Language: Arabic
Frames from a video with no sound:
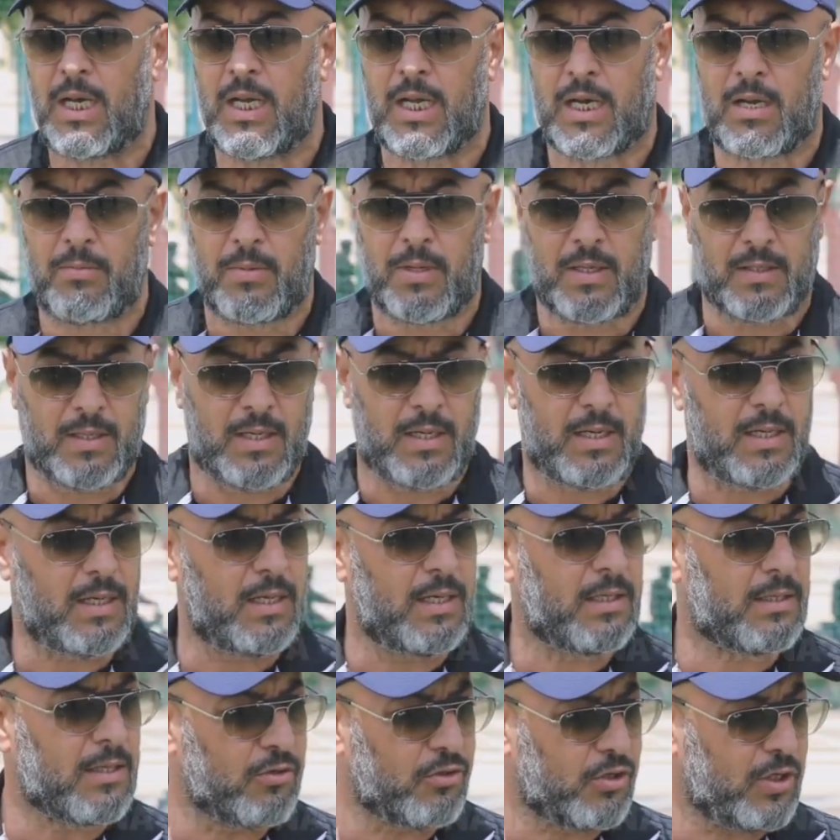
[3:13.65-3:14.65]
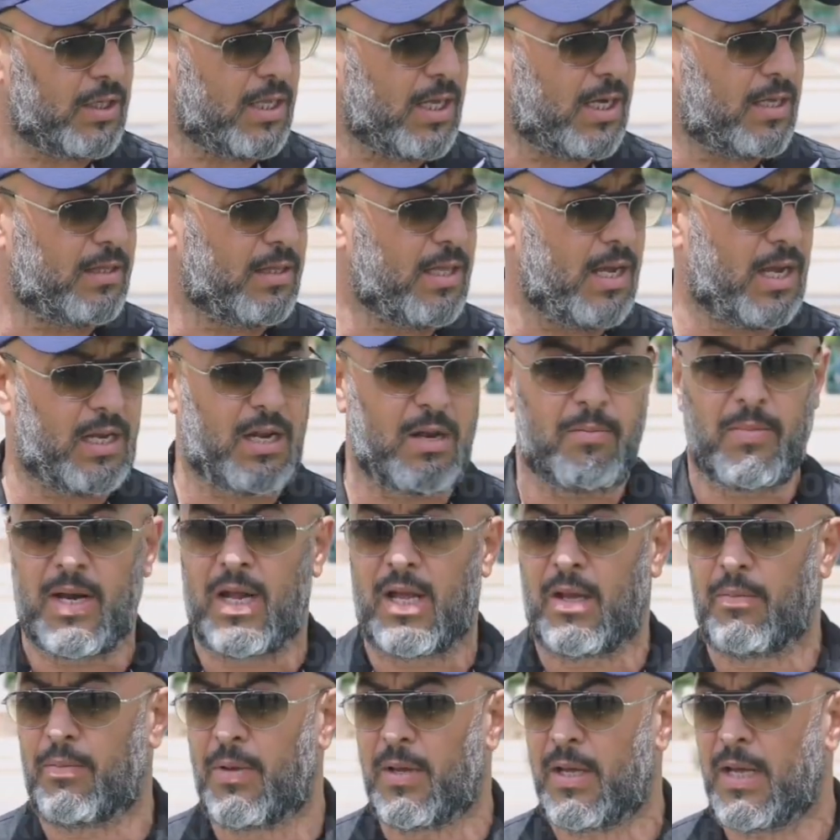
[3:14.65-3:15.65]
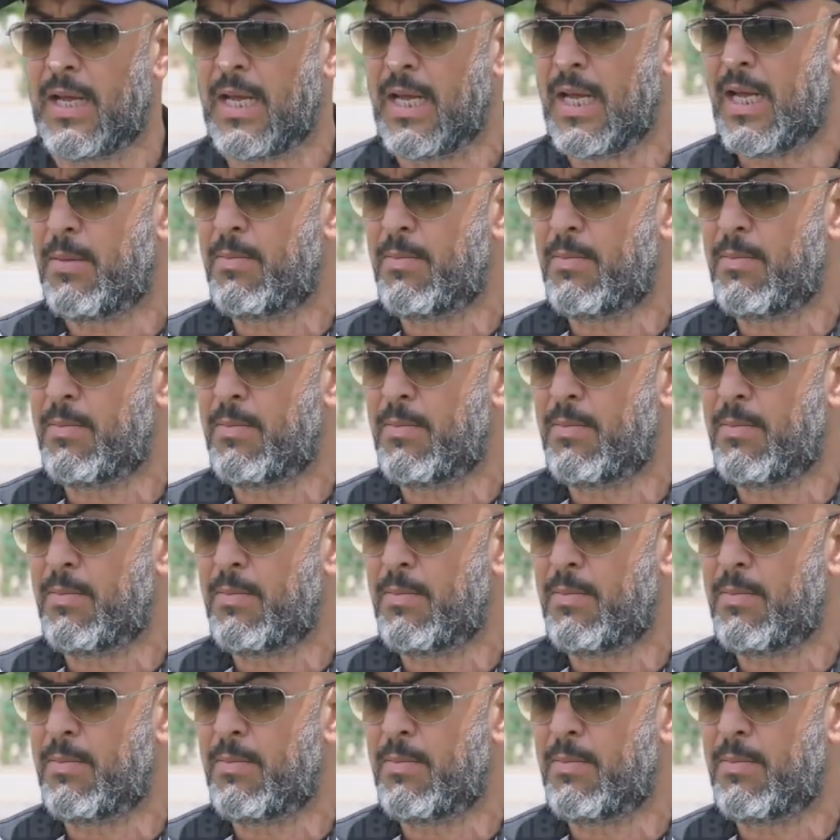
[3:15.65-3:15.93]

لرمضان لتنشيط هذا الملاعب